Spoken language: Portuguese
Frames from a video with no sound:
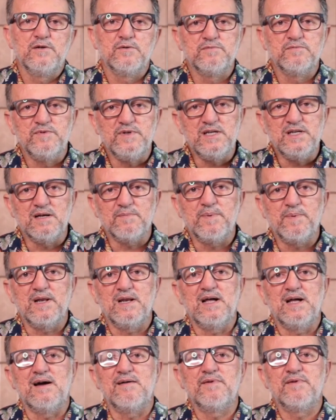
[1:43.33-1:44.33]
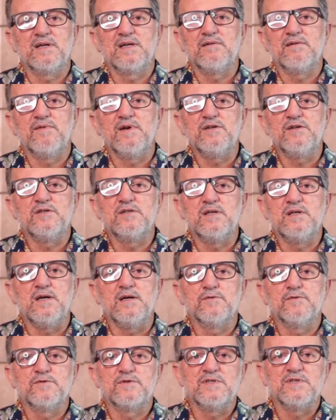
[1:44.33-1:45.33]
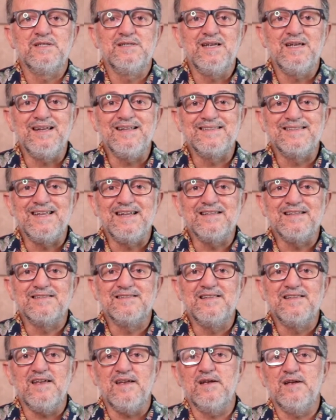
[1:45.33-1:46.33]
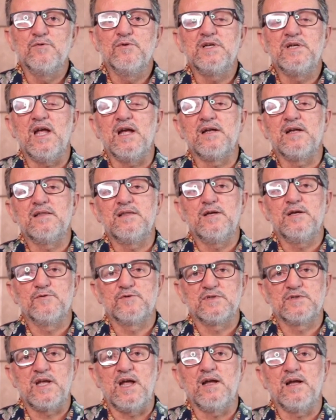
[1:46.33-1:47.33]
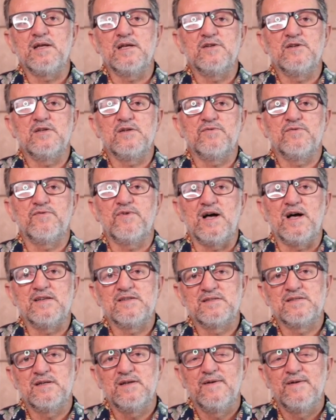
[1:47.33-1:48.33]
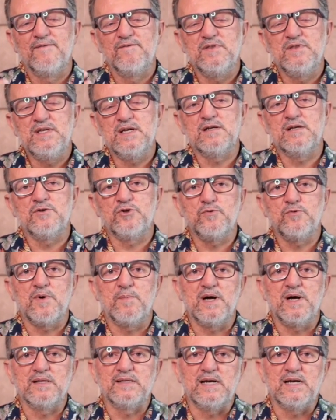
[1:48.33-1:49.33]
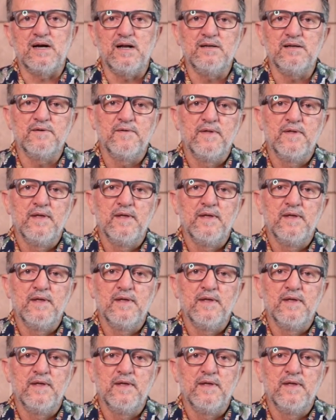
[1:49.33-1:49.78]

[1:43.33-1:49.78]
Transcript: de ouvir a palavra que vem de Deus e de entender o que é que Deus quer que a gente faça diante de uma batalha.